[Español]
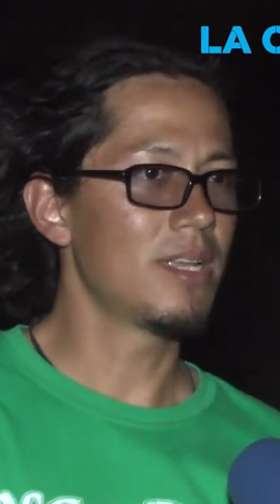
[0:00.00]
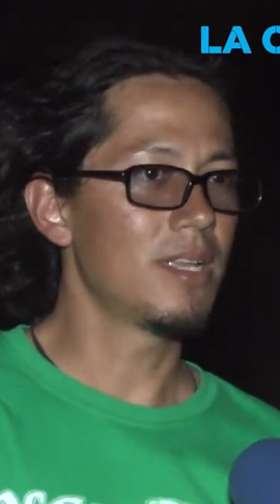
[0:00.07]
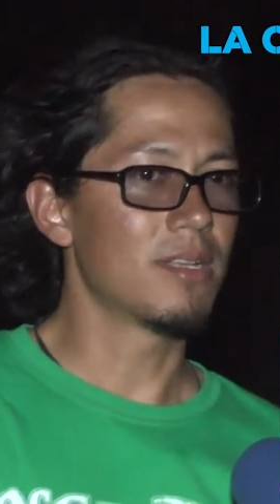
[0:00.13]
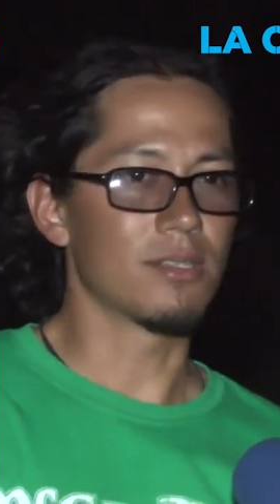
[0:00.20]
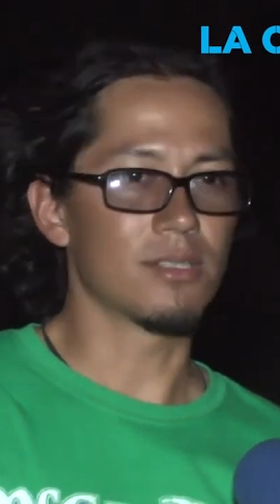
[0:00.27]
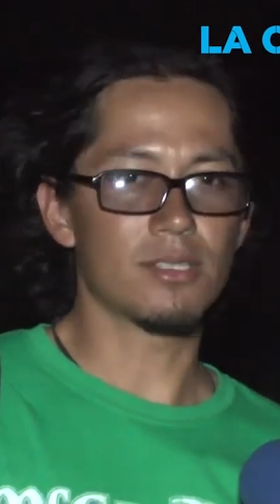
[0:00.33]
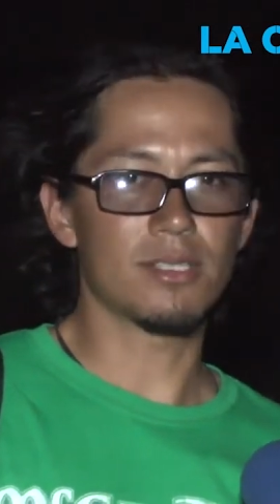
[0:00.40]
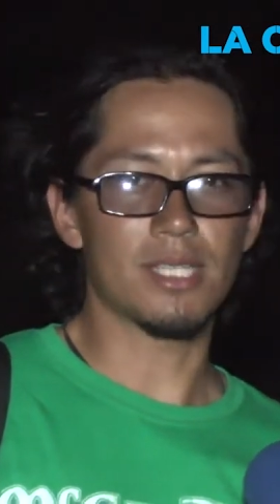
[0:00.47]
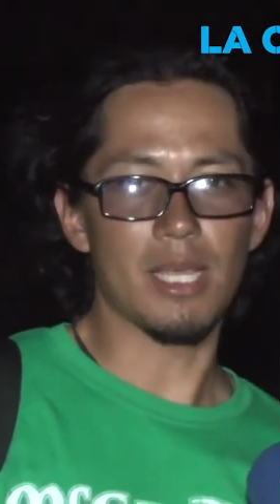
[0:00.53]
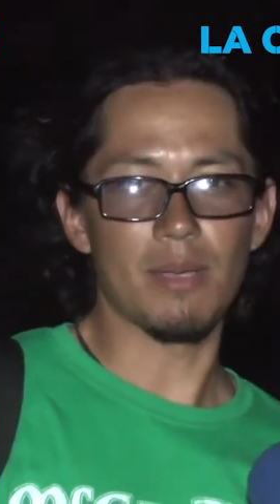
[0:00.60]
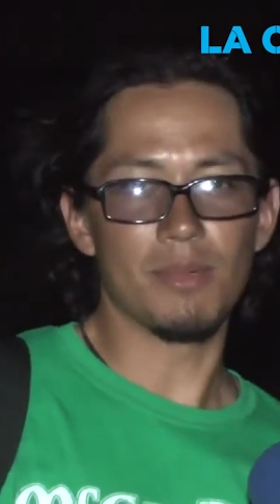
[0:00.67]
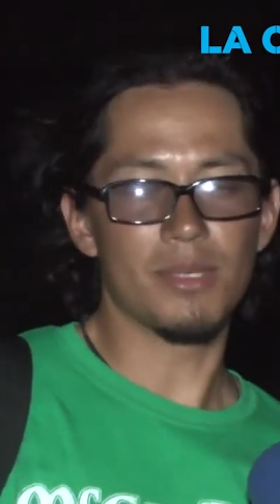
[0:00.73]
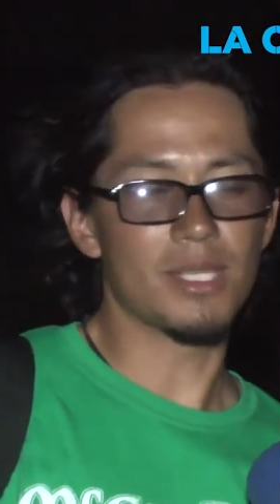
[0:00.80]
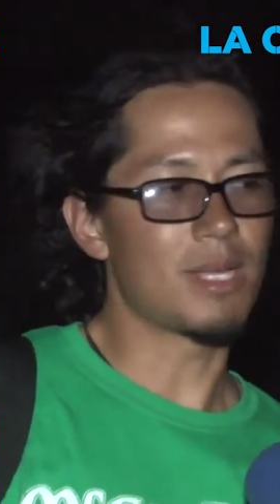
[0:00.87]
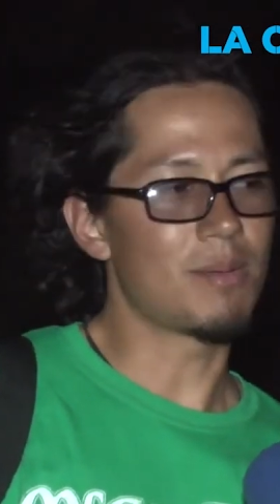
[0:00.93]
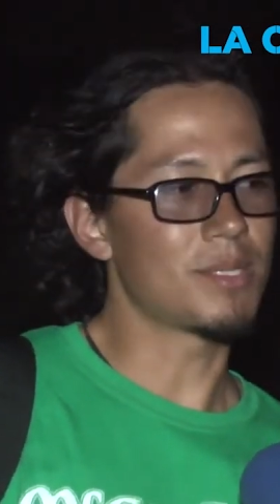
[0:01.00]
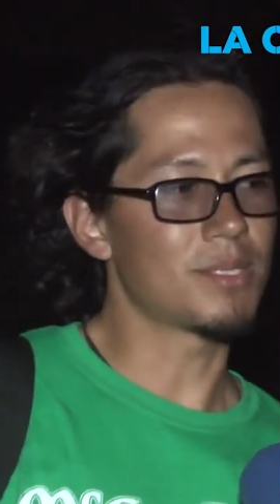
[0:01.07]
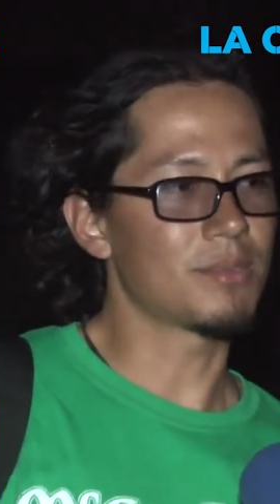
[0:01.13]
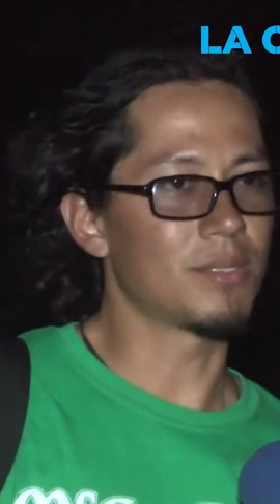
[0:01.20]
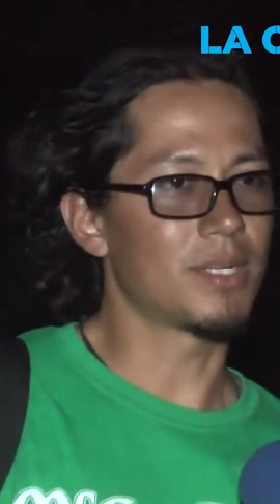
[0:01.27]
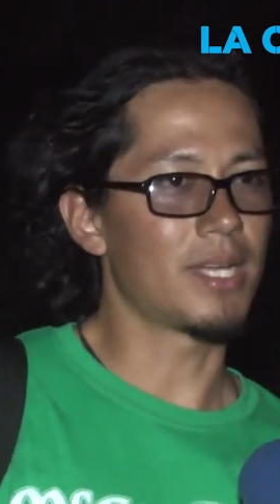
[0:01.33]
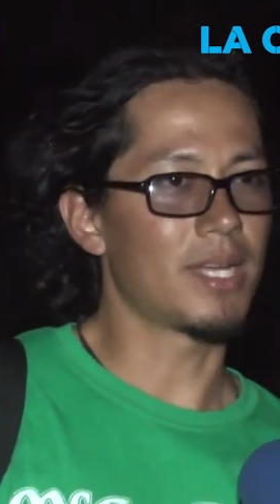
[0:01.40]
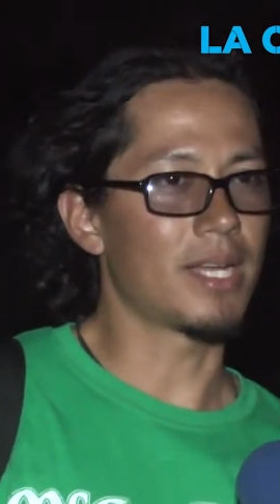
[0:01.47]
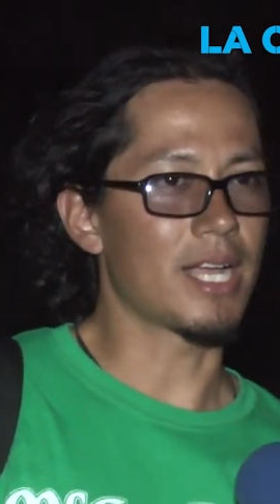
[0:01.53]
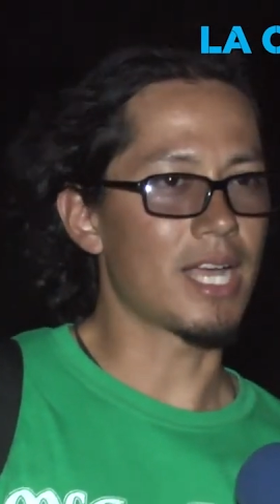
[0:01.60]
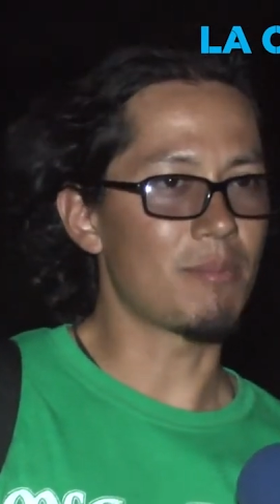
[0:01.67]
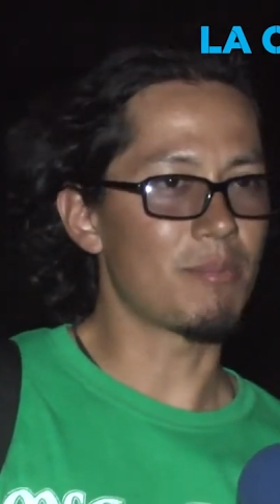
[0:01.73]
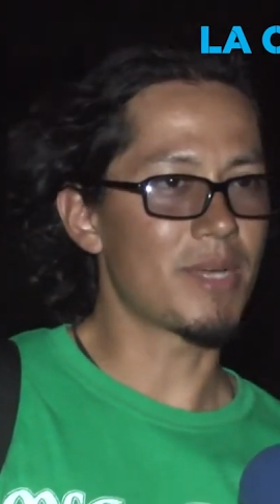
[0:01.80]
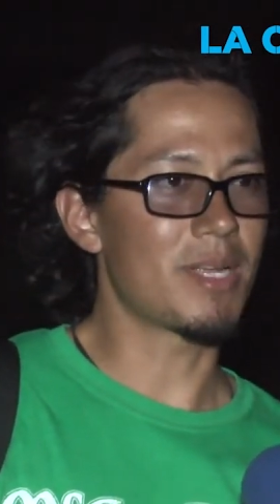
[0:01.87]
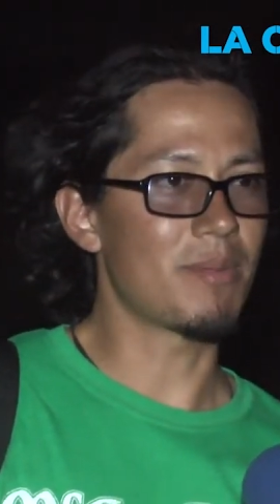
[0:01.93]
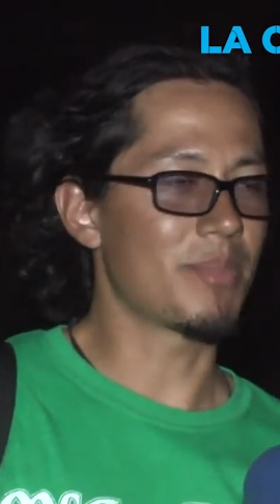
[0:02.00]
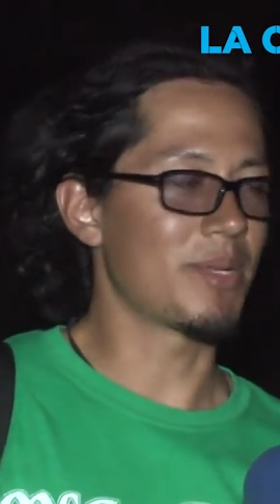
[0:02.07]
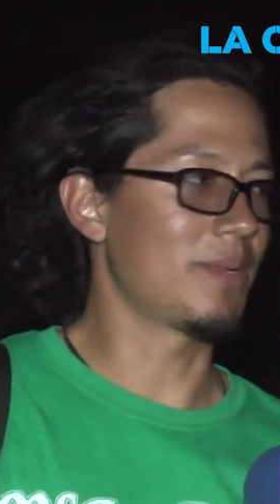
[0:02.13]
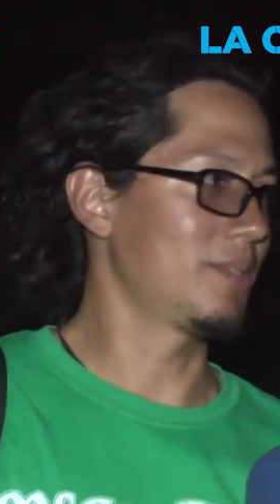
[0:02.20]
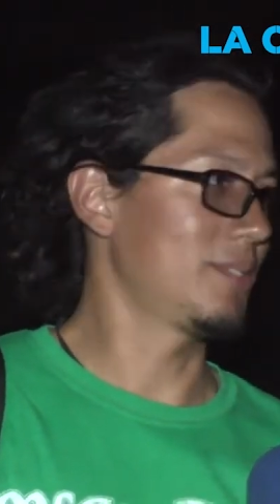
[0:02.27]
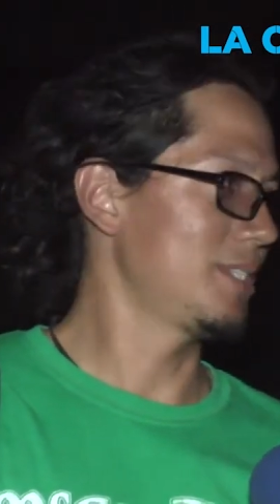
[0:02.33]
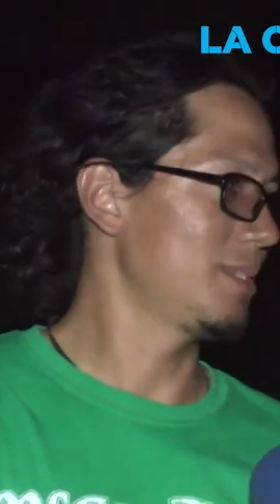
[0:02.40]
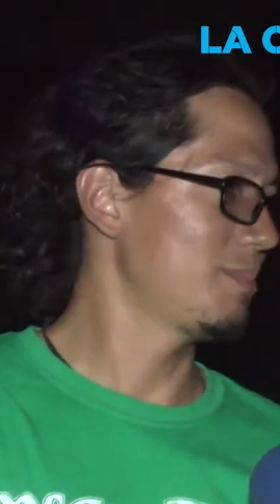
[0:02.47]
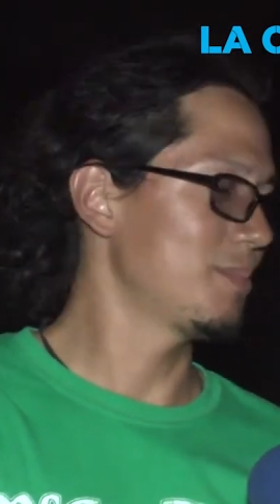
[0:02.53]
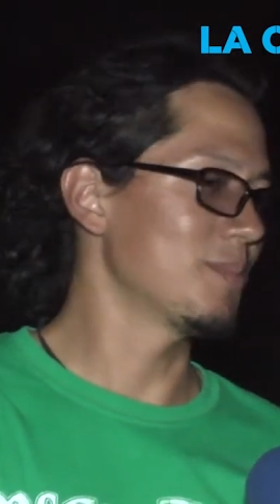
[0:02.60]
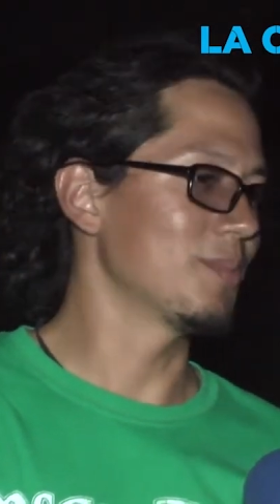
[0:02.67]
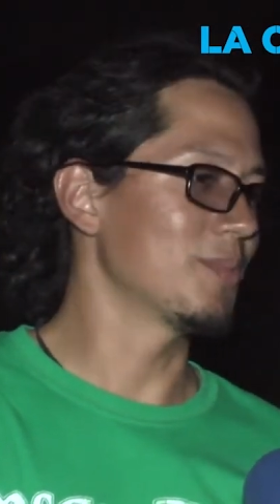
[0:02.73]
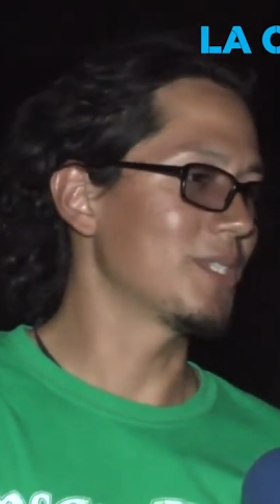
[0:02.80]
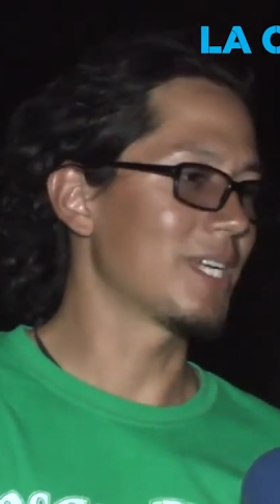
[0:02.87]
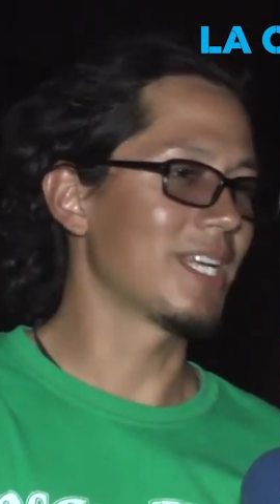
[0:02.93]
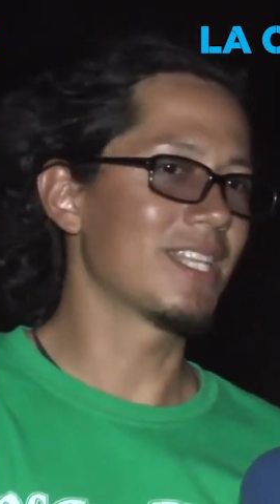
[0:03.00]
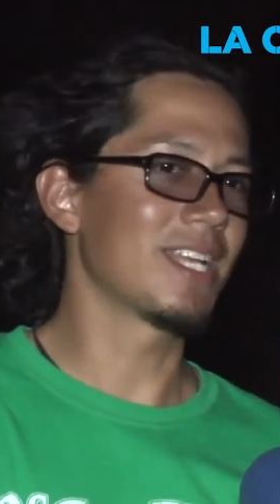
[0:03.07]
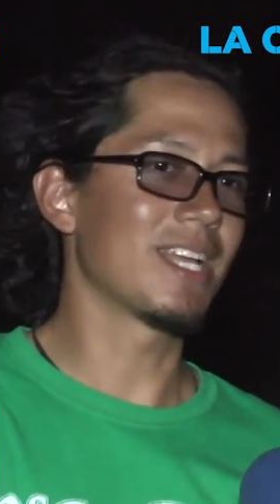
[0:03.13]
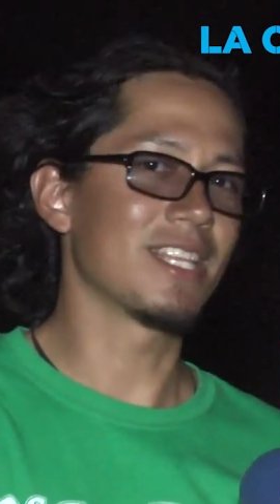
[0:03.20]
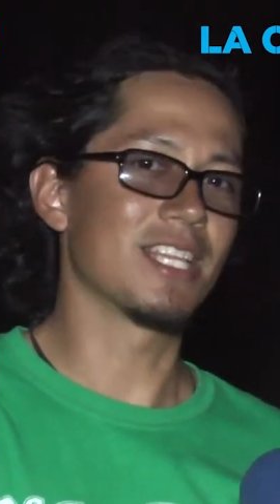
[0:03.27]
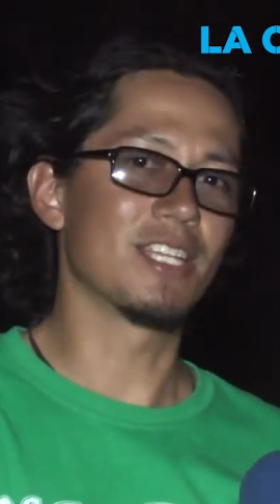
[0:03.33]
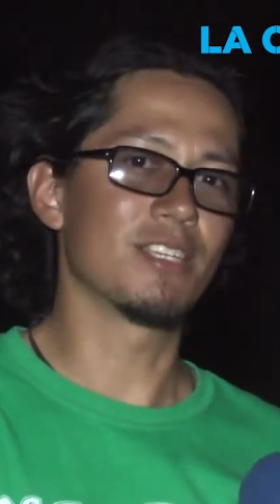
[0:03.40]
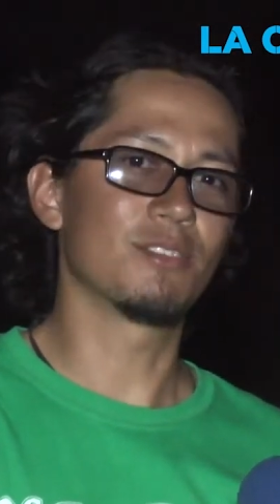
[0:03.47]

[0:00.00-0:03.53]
Nosotros traemos nada más una cámara, pero sí mucha gente que tiene